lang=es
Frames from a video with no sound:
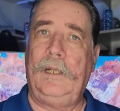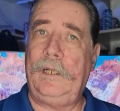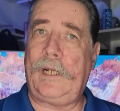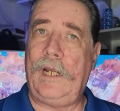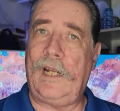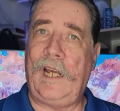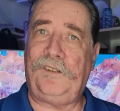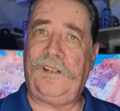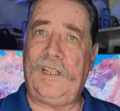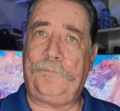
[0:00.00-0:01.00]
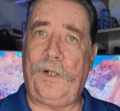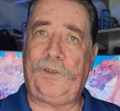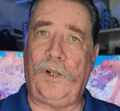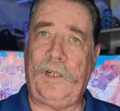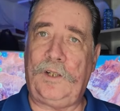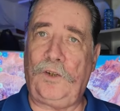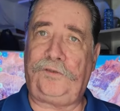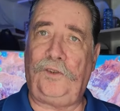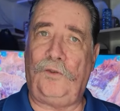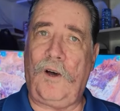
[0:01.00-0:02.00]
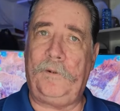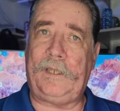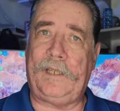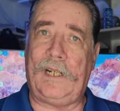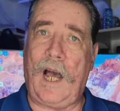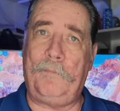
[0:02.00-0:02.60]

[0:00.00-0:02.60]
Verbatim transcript: y que en la isla de Puerto Rico solo habiten